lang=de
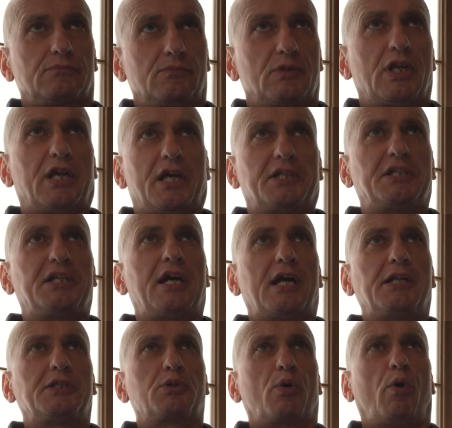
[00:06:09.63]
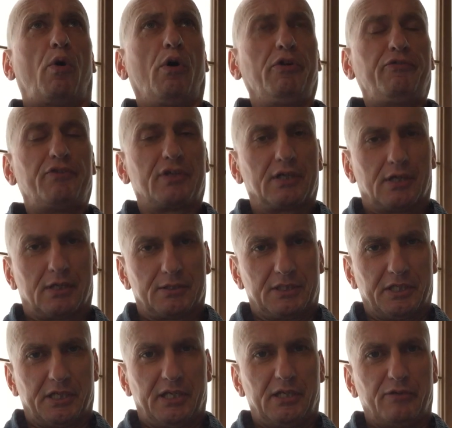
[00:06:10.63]
naja, die halt häufiger
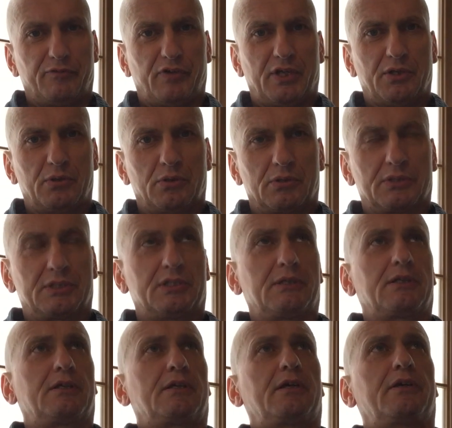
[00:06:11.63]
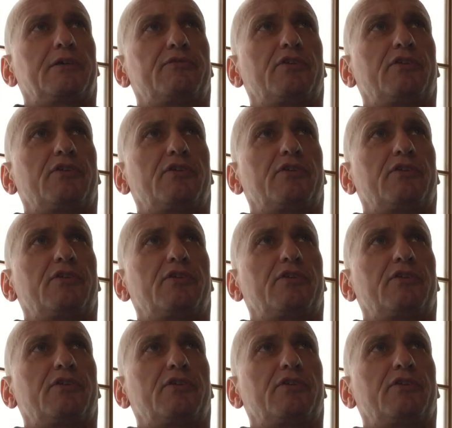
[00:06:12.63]
die Redewendung äh,